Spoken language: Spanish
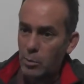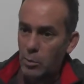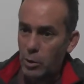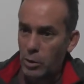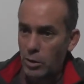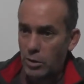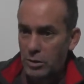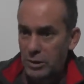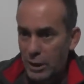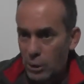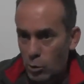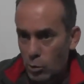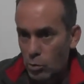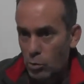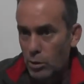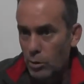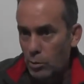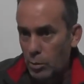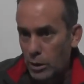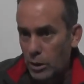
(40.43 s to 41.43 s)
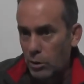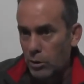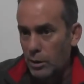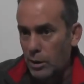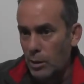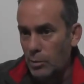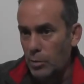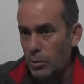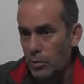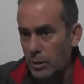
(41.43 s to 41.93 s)
pero el segundo empleador
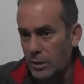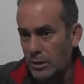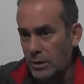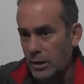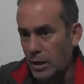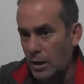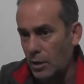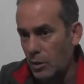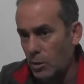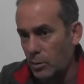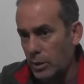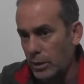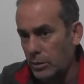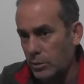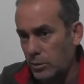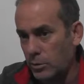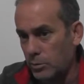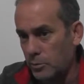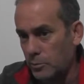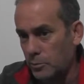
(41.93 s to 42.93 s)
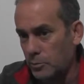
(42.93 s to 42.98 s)
de la provincia es el comercio.